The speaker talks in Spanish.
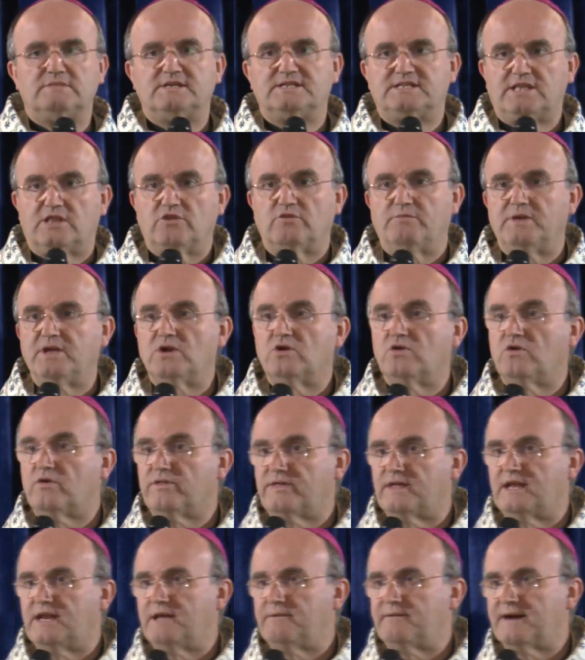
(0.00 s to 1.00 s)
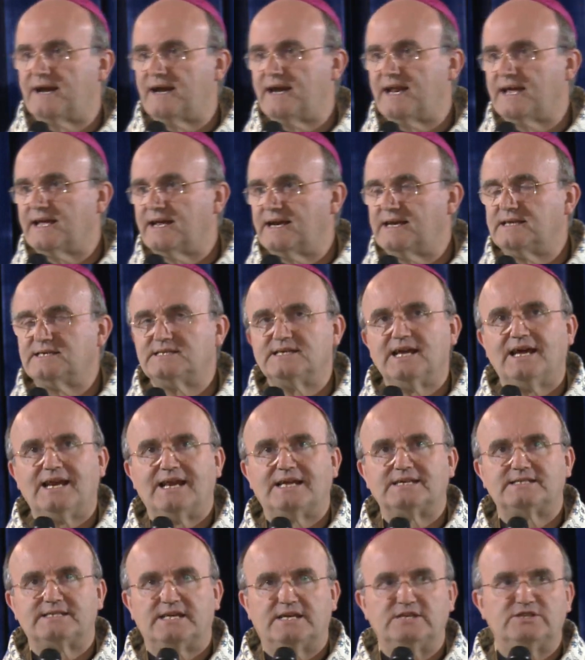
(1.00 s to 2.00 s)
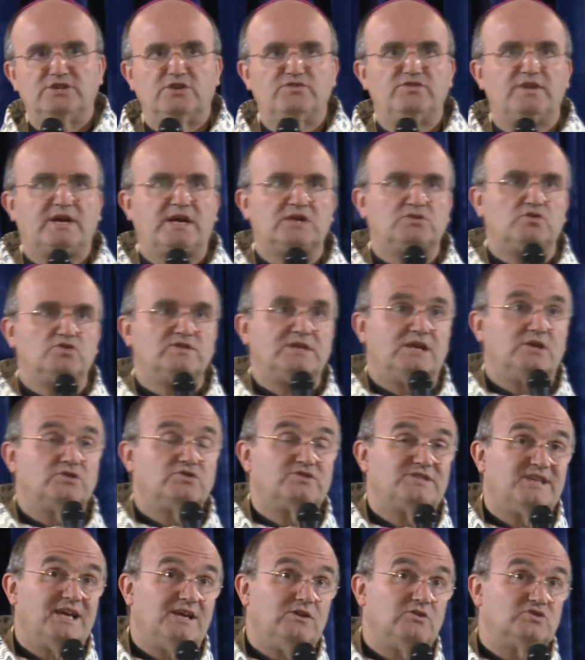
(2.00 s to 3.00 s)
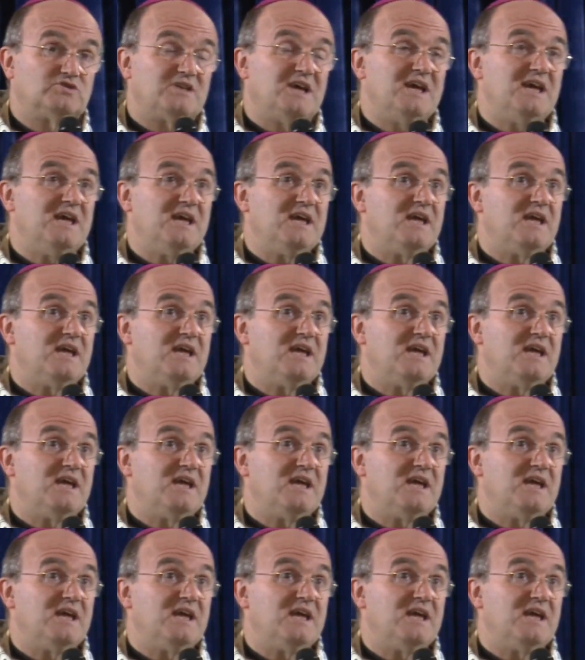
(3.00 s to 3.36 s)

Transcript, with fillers: Este domingo celebra la Iglesia la ascensión de Jesús a los cielos